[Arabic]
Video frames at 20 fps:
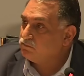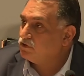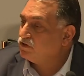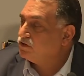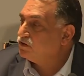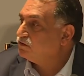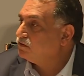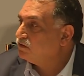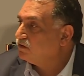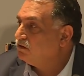
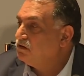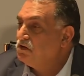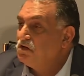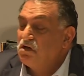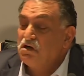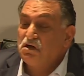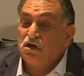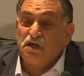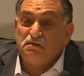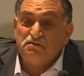بلادنا
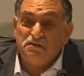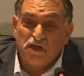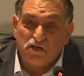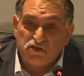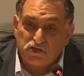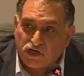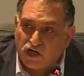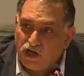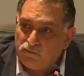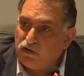قد
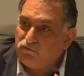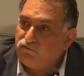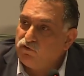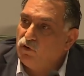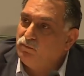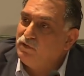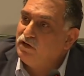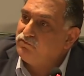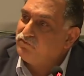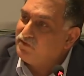يشرح
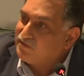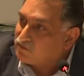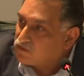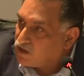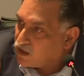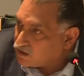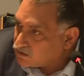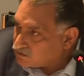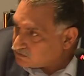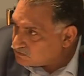مفهوم
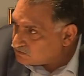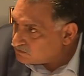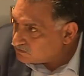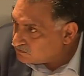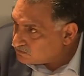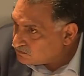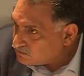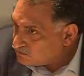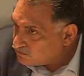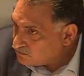الفرقة
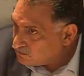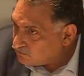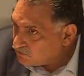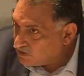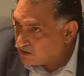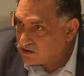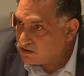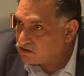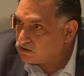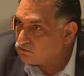
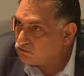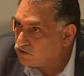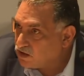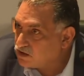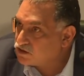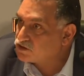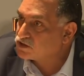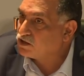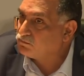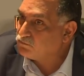ولكنه
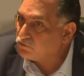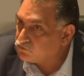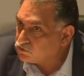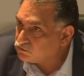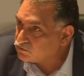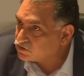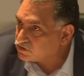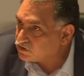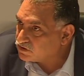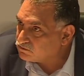لا يشرح مفهوم
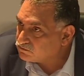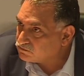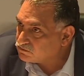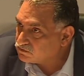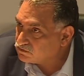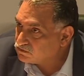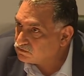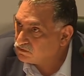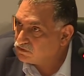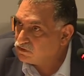الطائفة
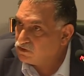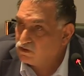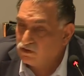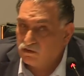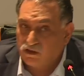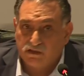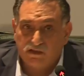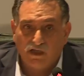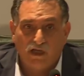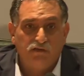
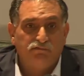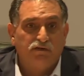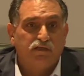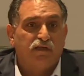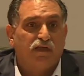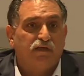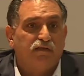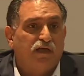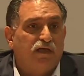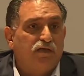الطائفة
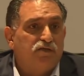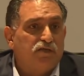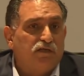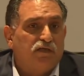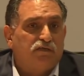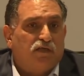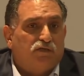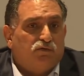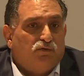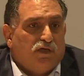تحتاج إلى
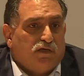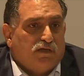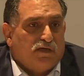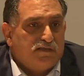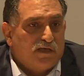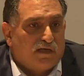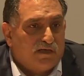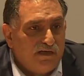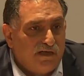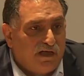تطوير
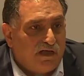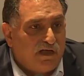نظرية